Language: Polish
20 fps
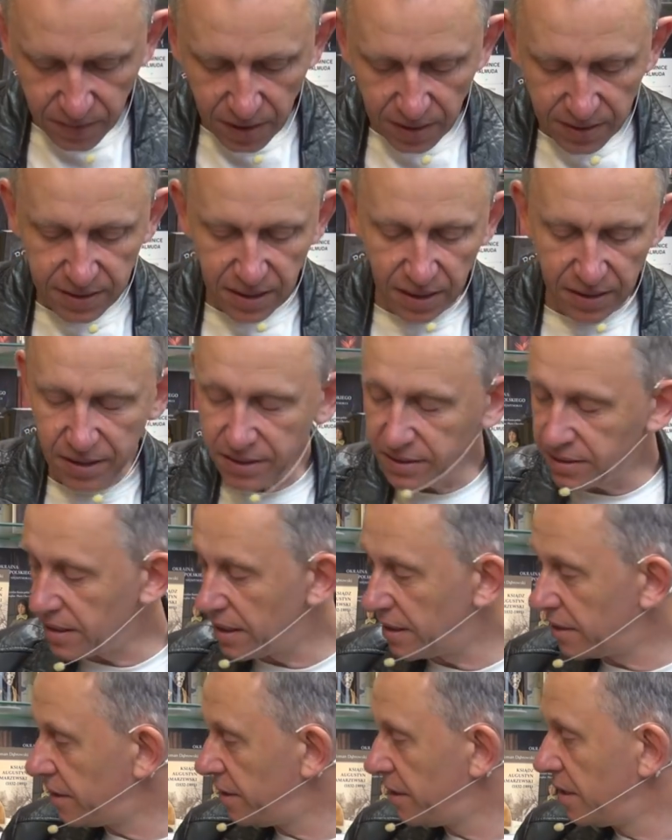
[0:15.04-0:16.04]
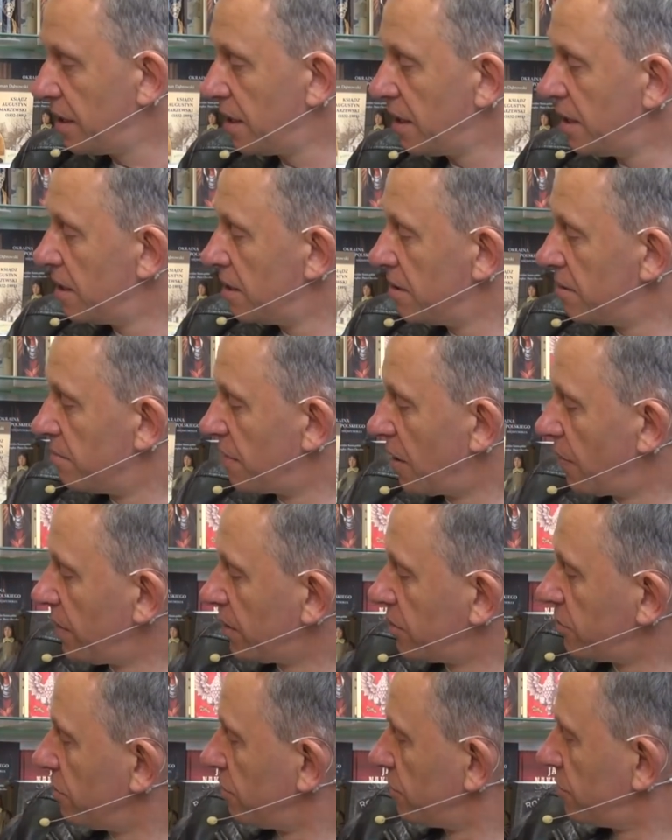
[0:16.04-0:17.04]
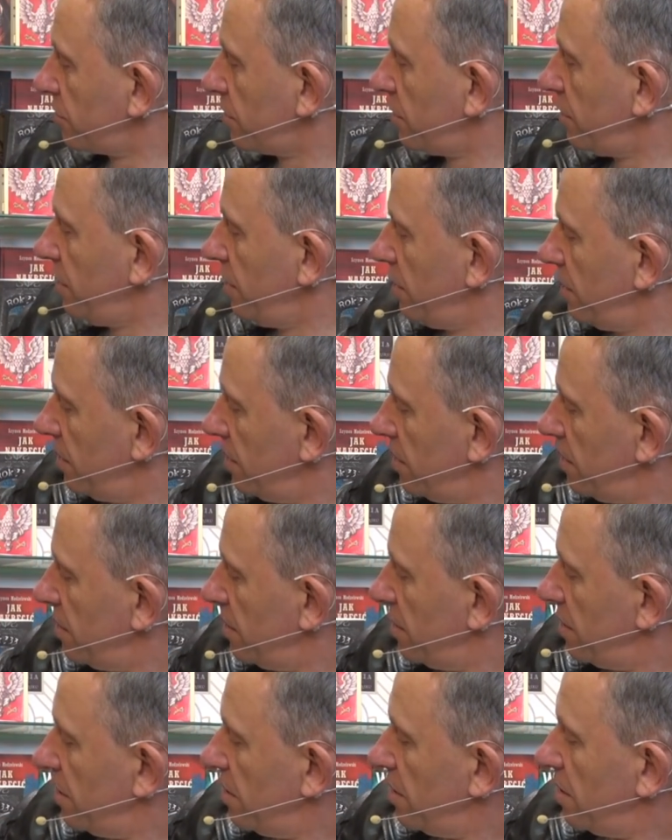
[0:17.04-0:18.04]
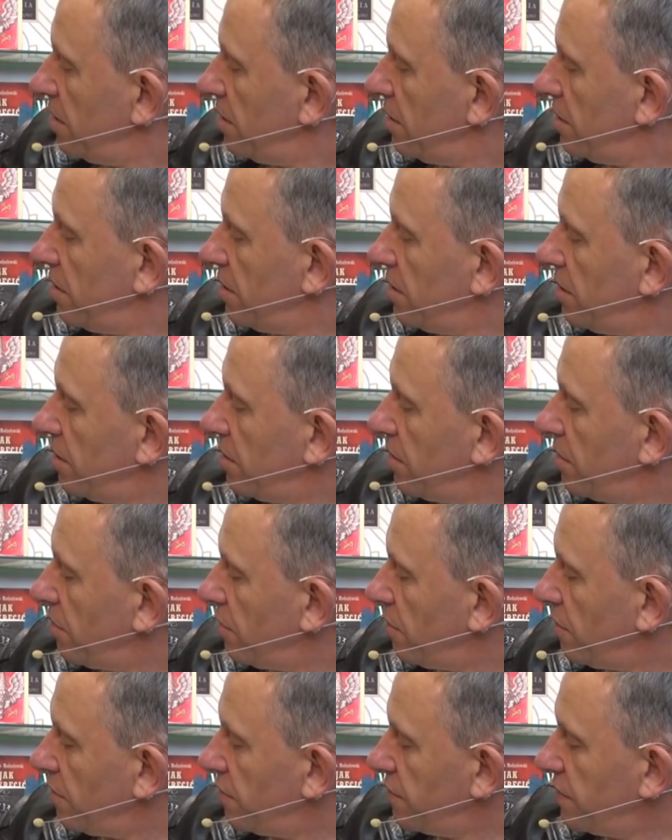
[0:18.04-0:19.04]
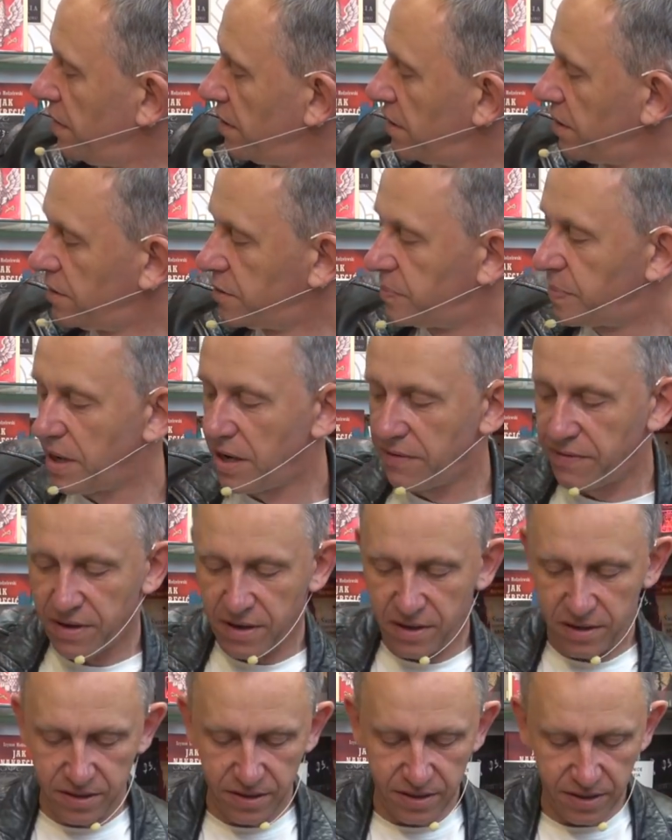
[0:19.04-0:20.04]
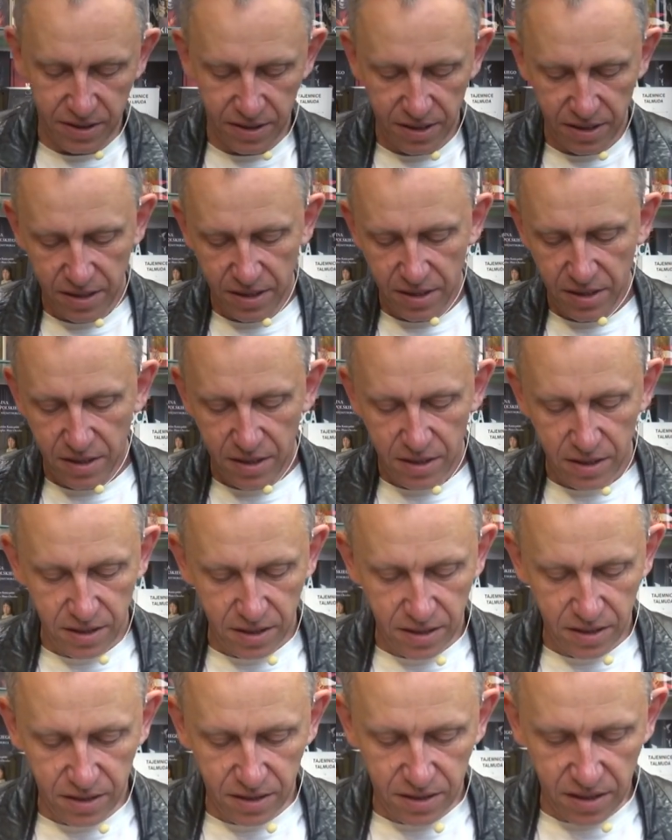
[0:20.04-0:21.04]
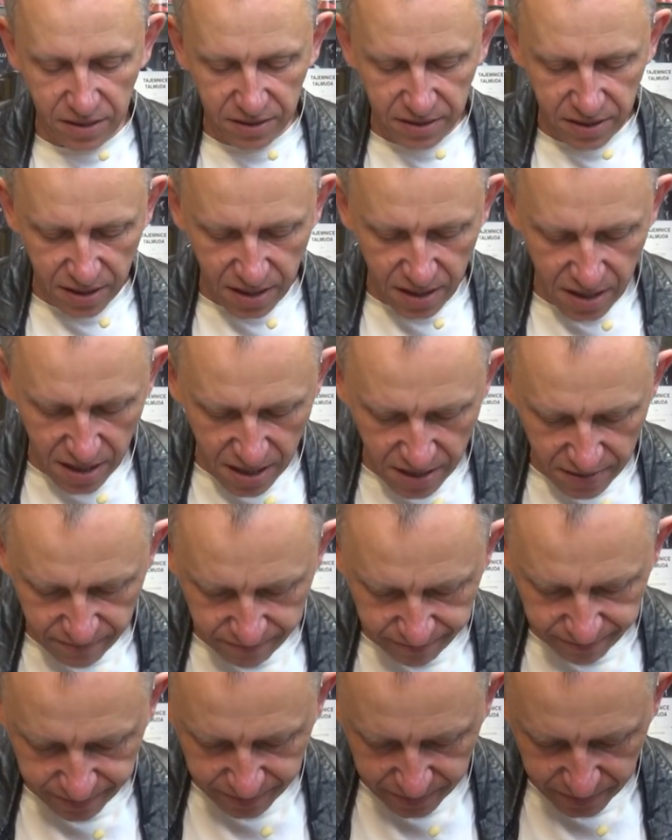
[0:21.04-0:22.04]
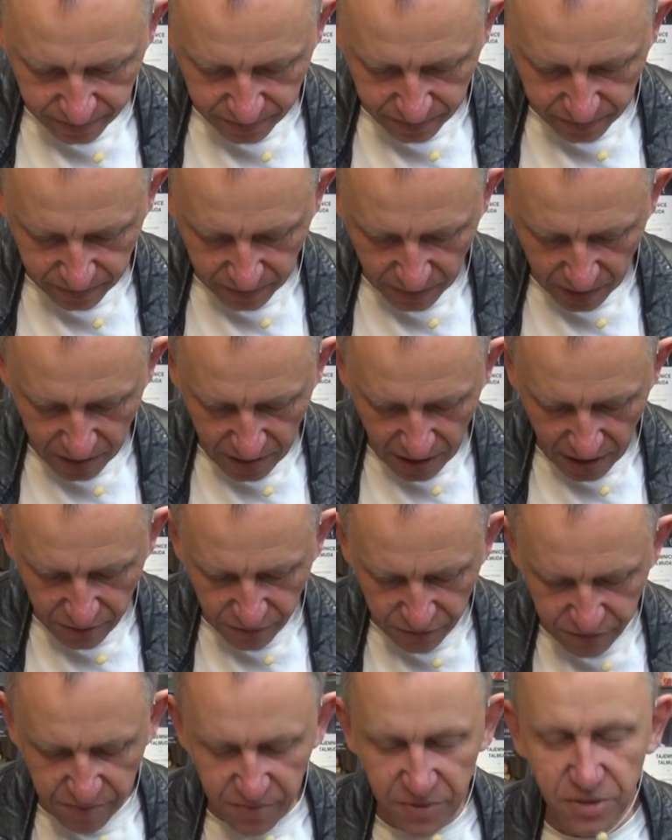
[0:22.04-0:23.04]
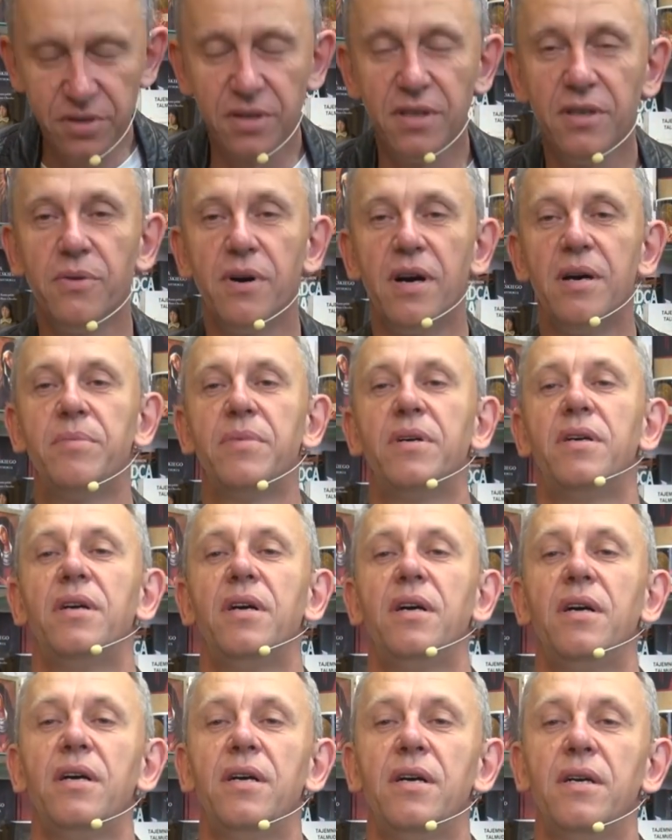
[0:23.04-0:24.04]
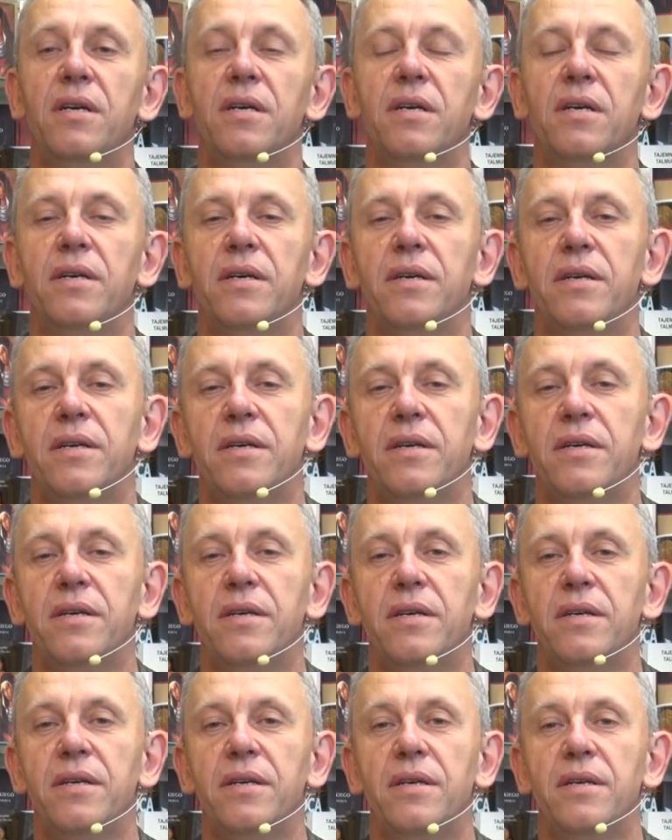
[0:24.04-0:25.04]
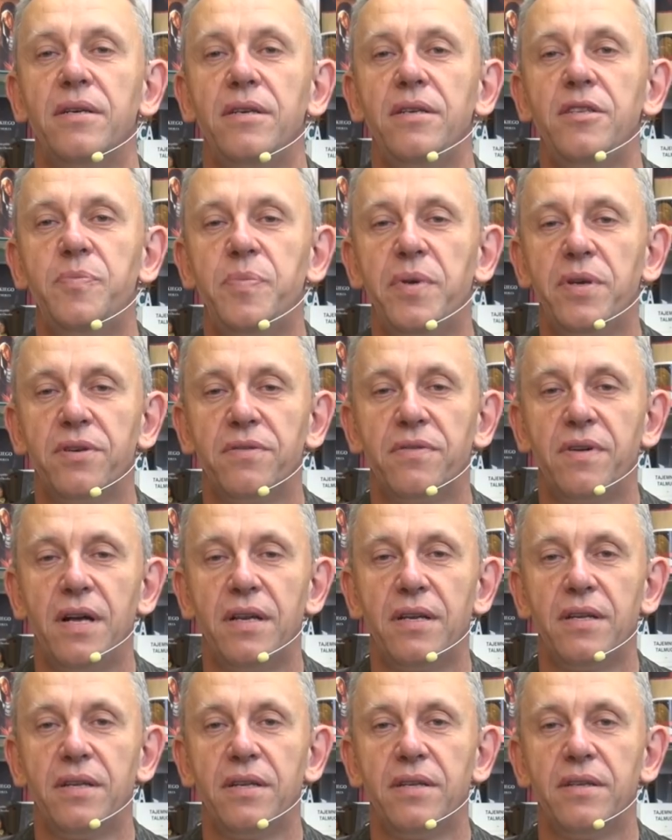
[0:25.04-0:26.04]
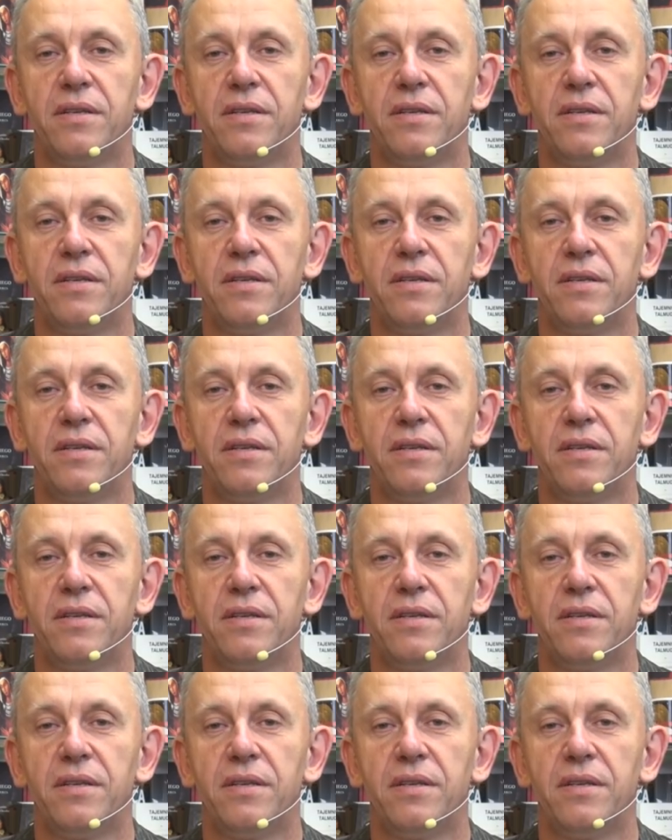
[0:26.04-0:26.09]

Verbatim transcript: z takiej serii Małe Książki y, o Wielkich Sprawach. Y, ta seria, ja ją wymyśliłem E, inspirowany